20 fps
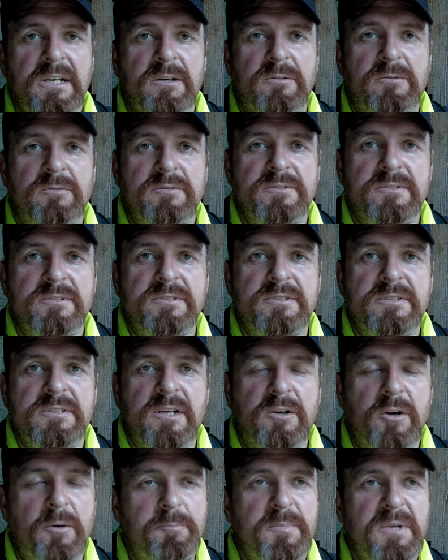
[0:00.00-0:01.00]
Und
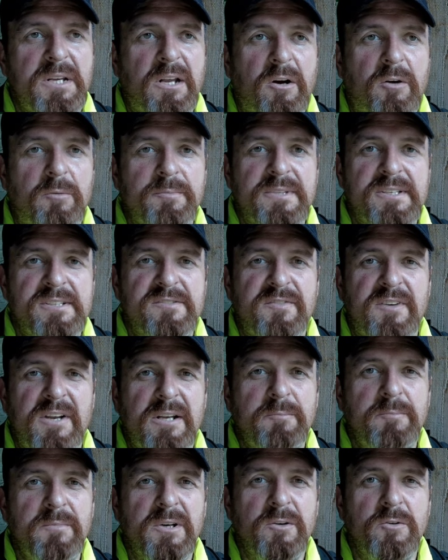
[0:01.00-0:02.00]
ihr könnt mir glauben, das
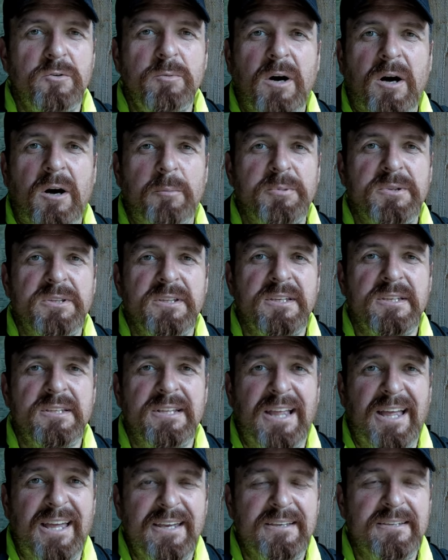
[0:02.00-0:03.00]
fällt mir überhaupt
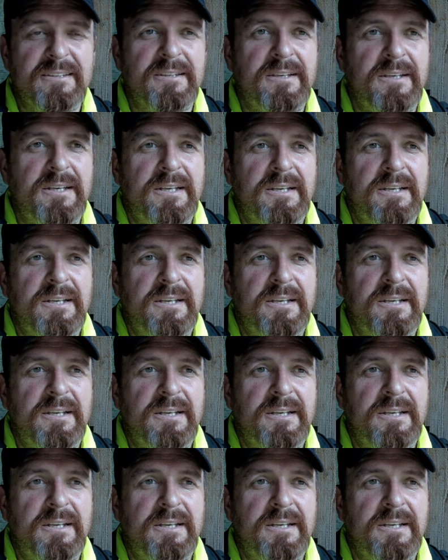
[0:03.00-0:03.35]
nicht leicht.